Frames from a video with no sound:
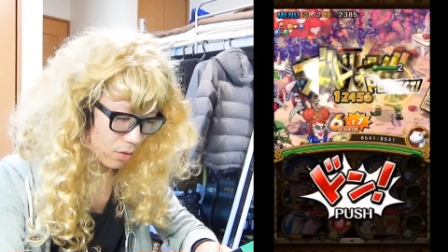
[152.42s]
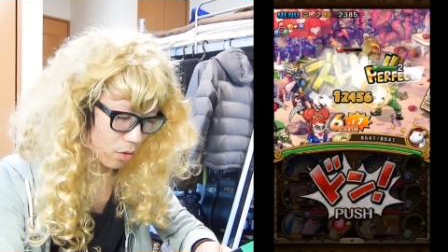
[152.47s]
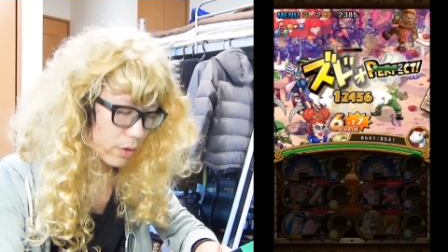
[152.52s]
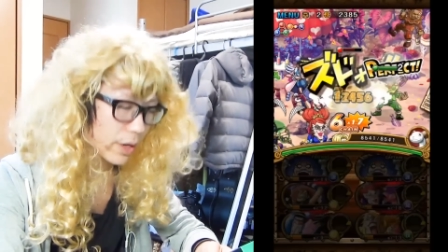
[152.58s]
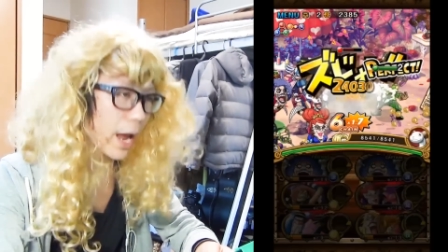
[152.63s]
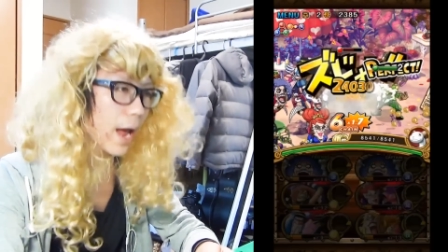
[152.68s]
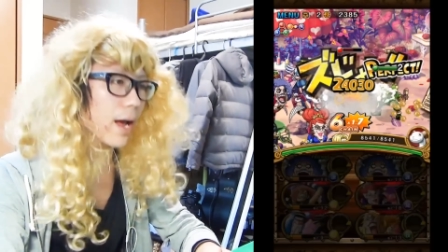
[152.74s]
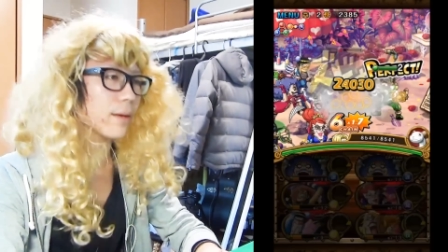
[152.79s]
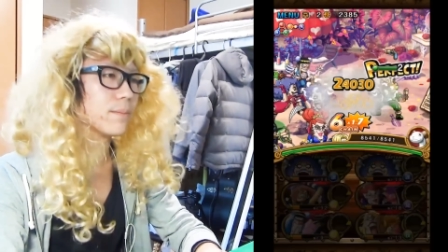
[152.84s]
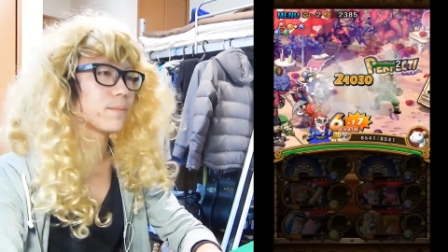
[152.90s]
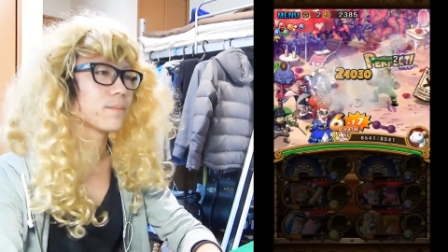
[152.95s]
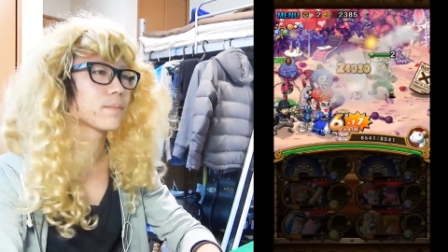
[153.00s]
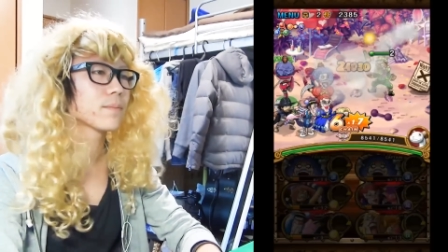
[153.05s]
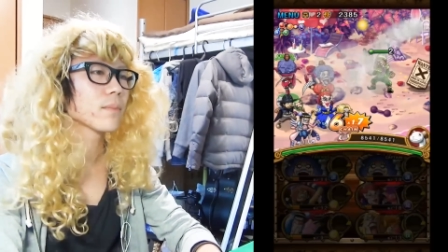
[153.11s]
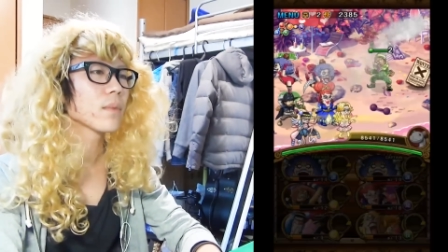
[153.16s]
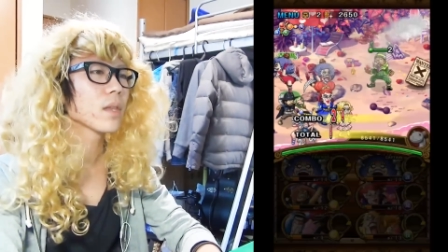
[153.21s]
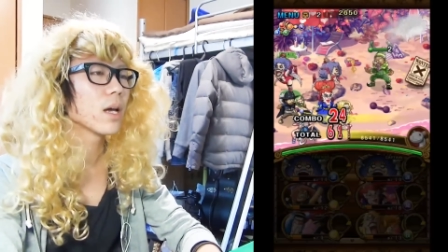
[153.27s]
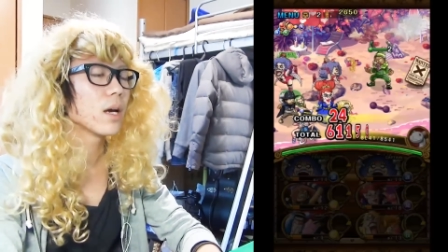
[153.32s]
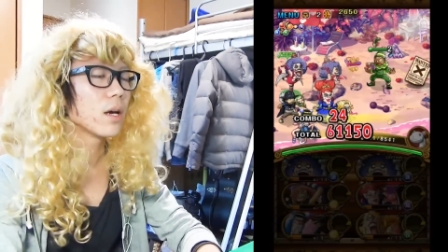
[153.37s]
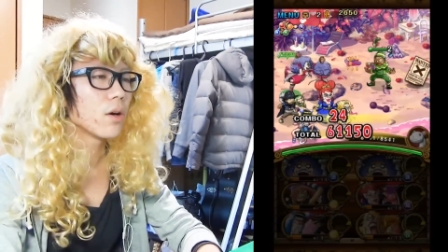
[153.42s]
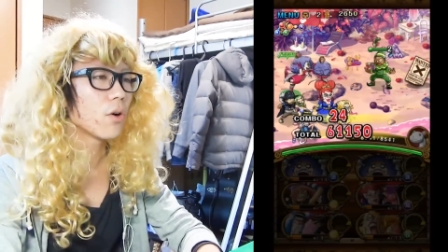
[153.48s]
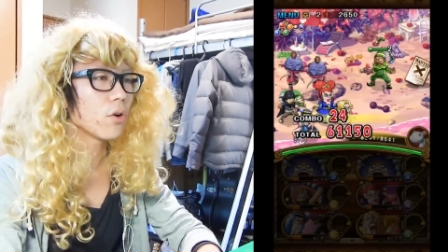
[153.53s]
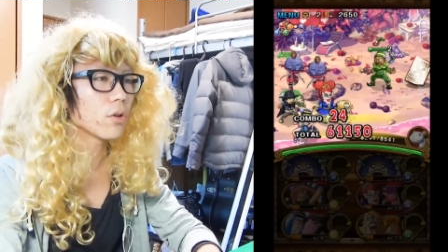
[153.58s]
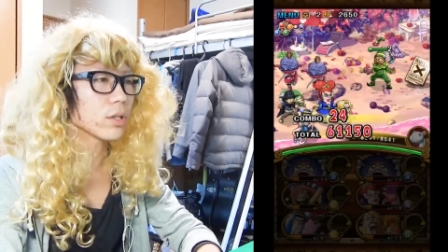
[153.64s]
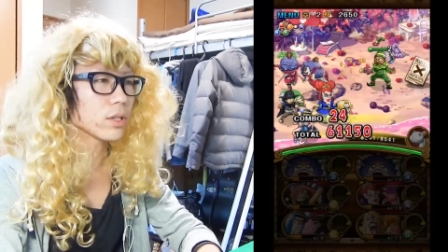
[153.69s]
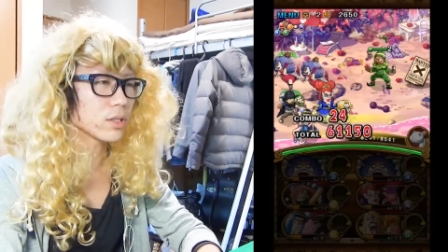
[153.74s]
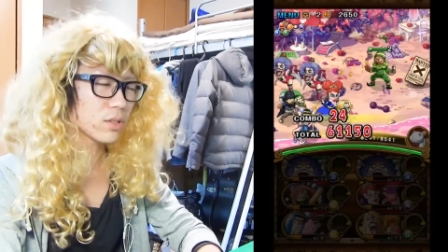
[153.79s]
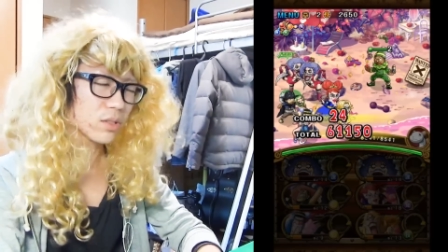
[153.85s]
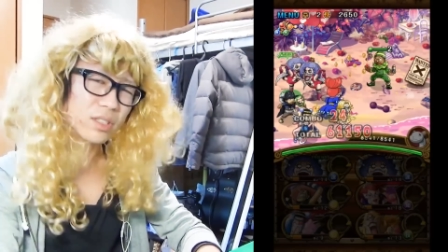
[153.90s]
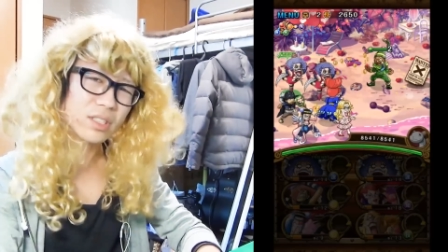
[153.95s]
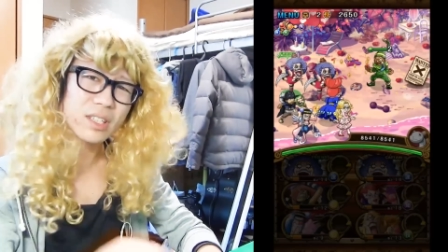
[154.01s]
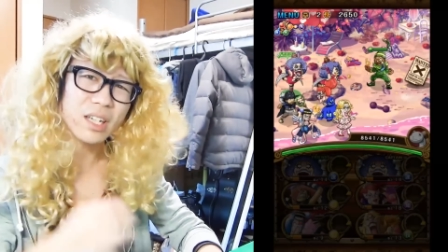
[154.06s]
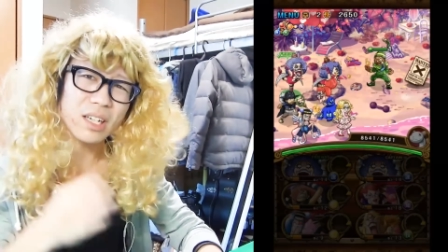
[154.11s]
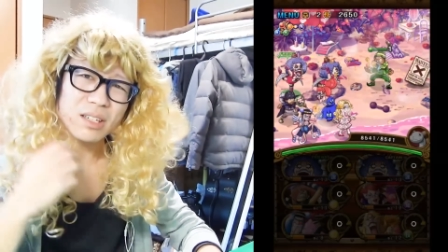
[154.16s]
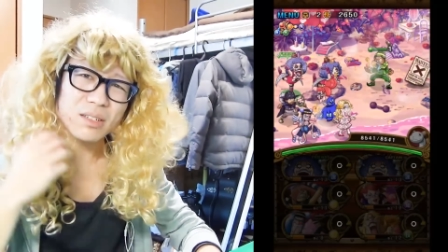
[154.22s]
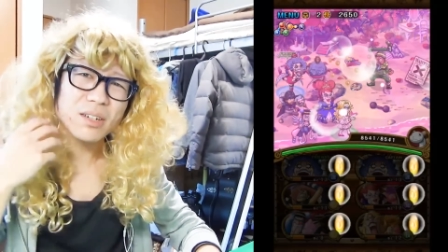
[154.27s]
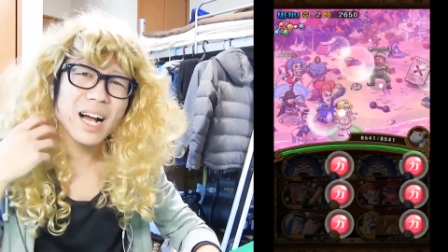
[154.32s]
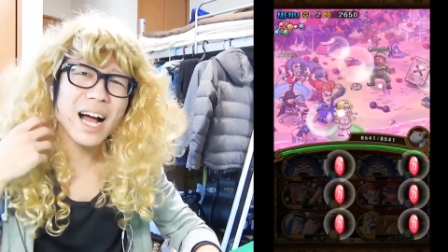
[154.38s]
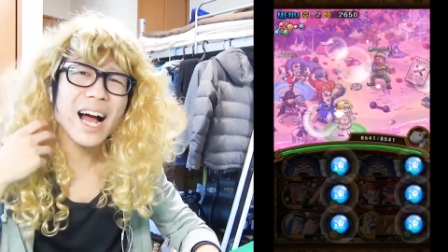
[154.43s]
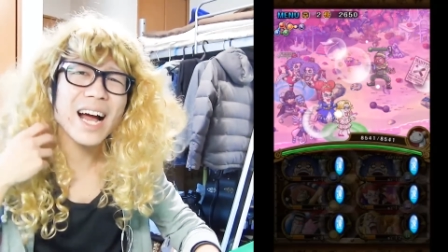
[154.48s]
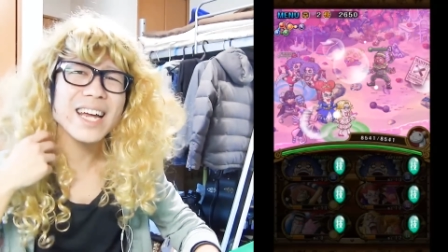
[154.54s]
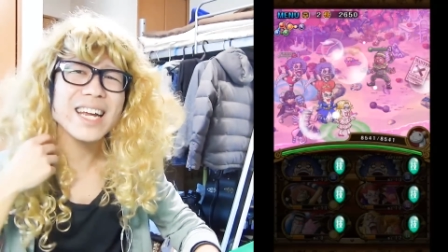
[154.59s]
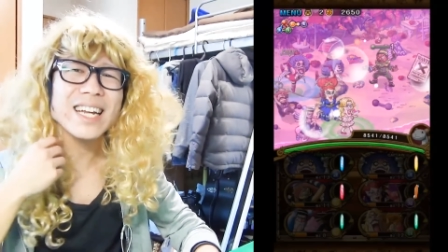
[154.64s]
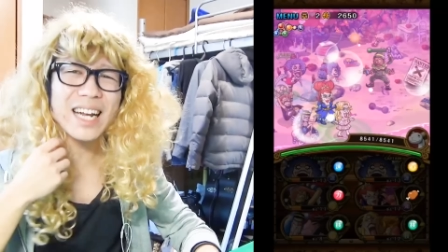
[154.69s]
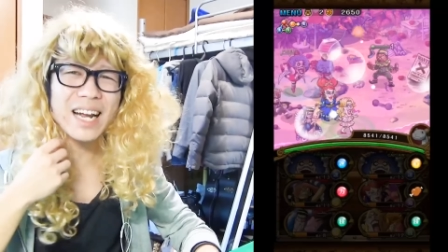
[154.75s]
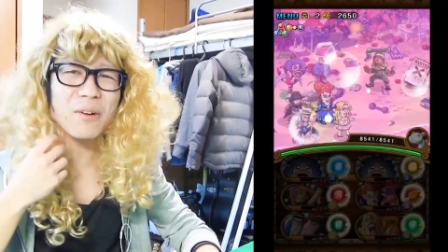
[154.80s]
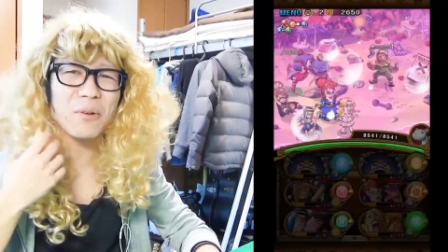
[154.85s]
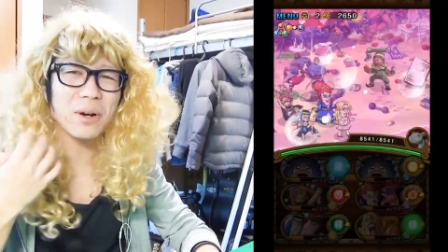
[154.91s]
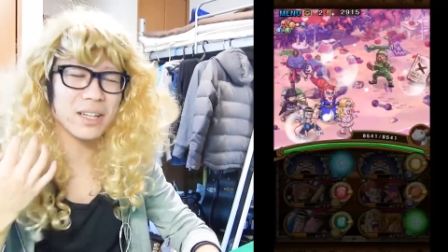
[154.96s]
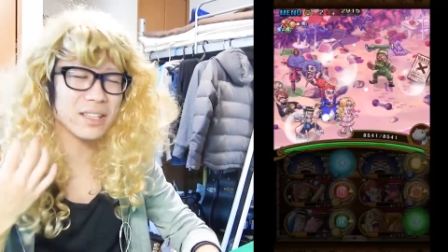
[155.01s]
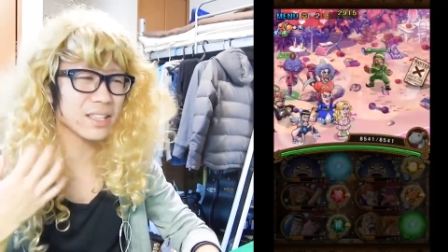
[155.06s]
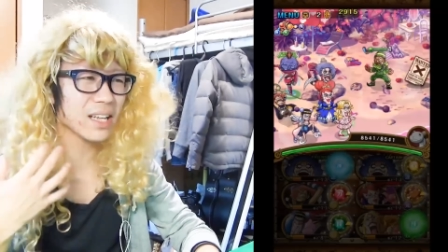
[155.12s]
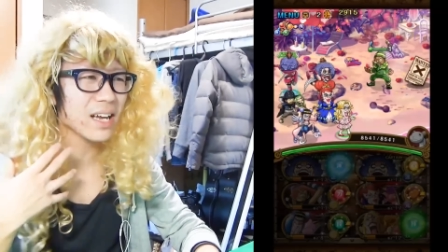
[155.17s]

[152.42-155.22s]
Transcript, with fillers: う OKOK すってかかいいなこれ